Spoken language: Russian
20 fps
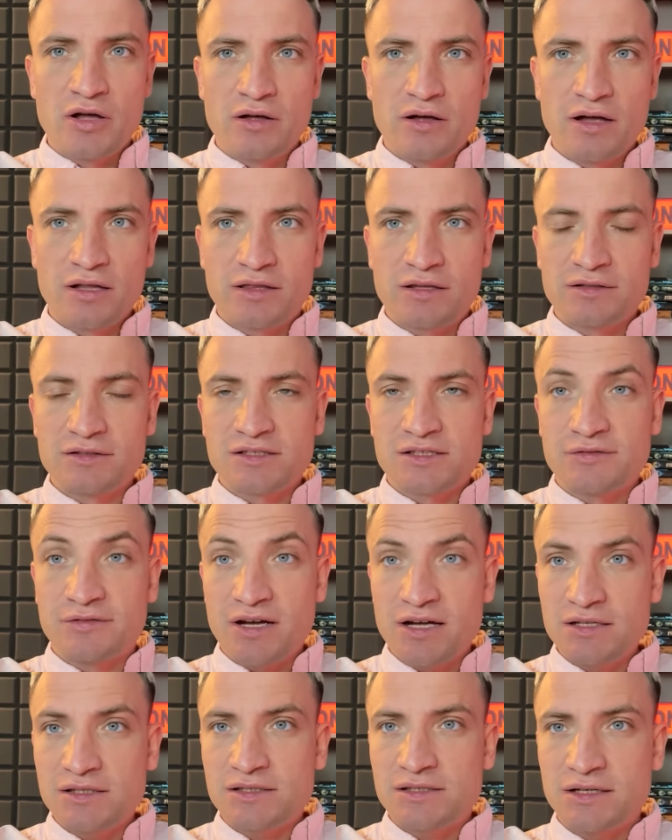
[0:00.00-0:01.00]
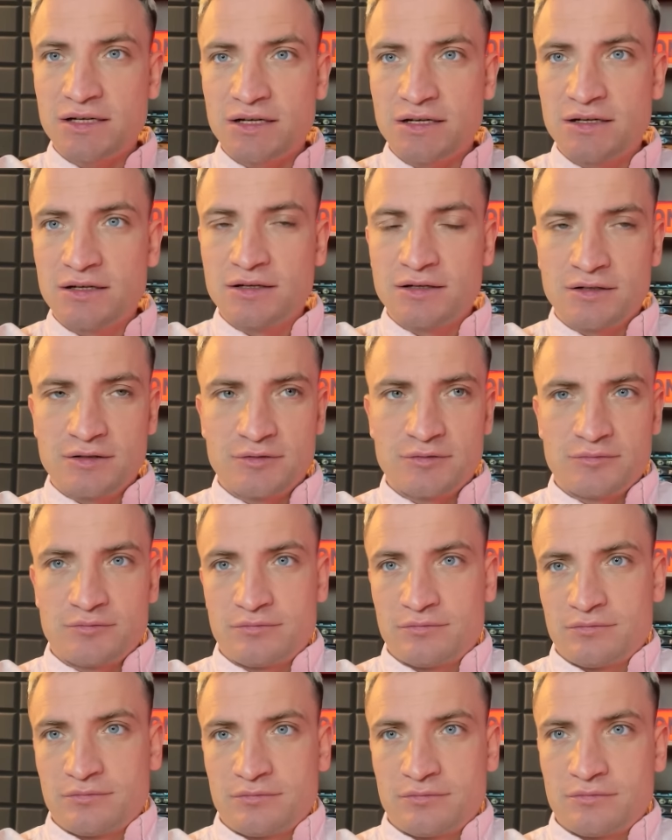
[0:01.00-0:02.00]
Это называется
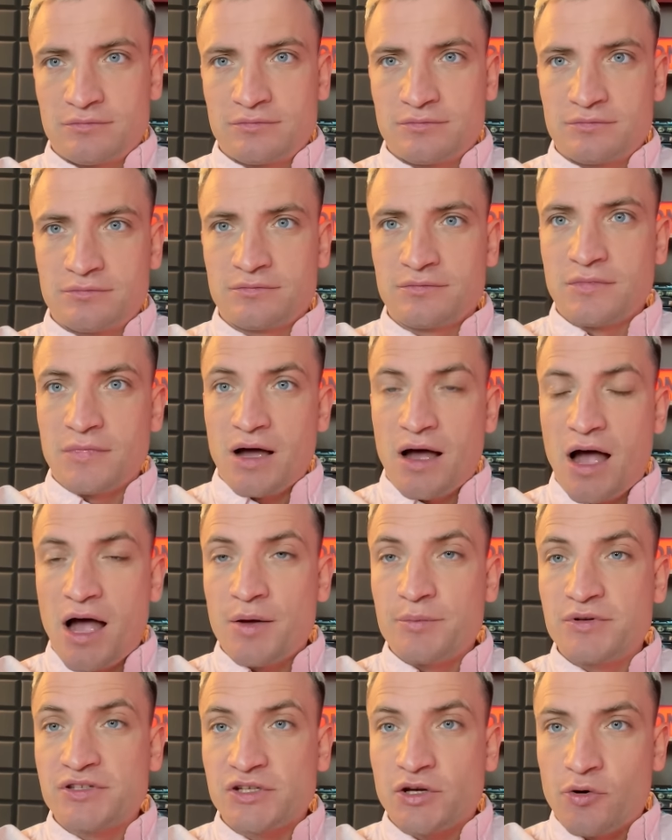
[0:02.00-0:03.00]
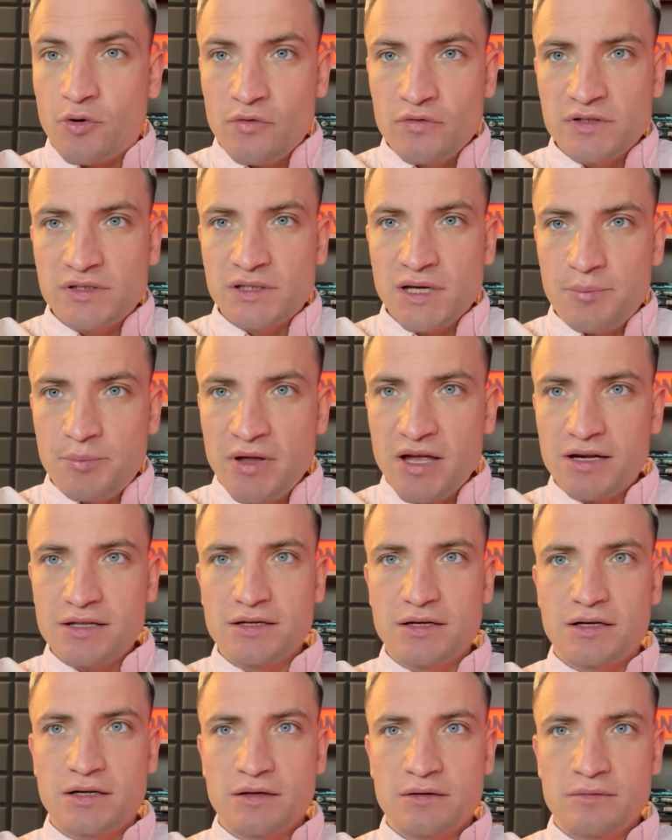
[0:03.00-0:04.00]
обескровить
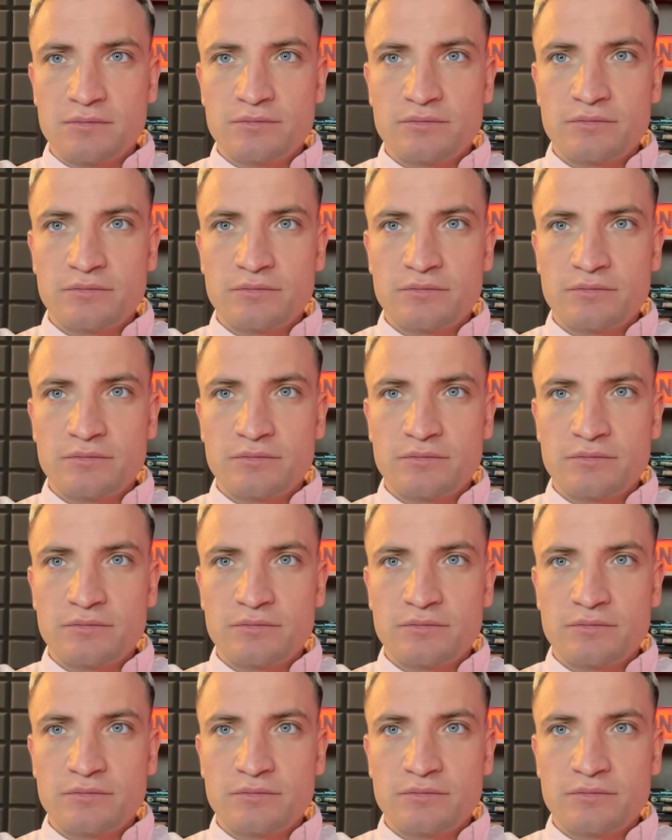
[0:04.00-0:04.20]
соперника.